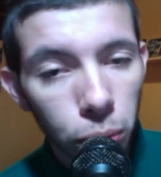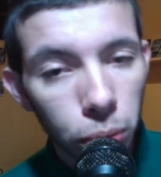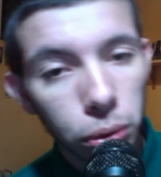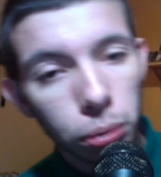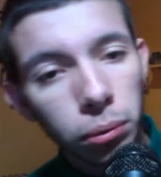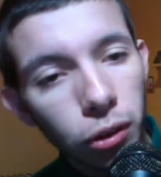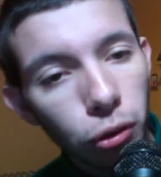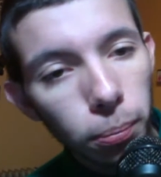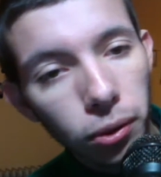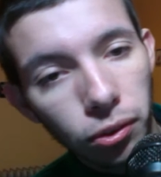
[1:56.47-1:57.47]
Donc euh, on
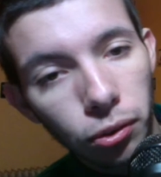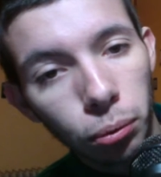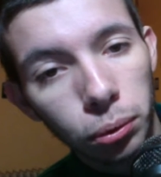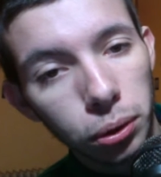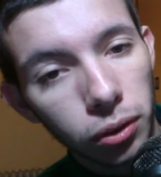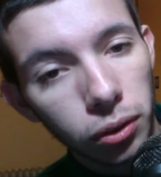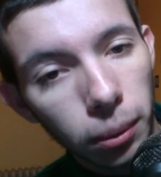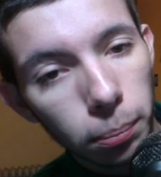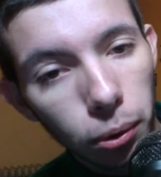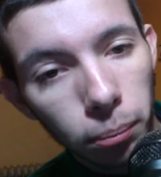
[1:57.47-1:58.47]
dispose donc d'un
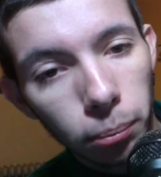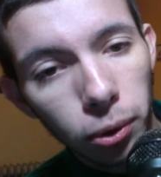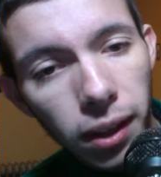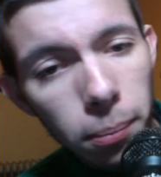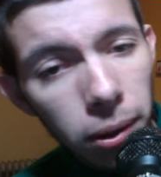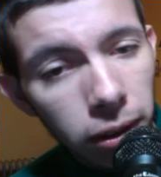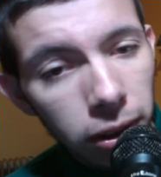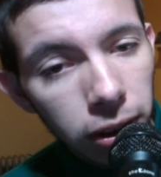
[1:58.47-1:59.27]
port modem,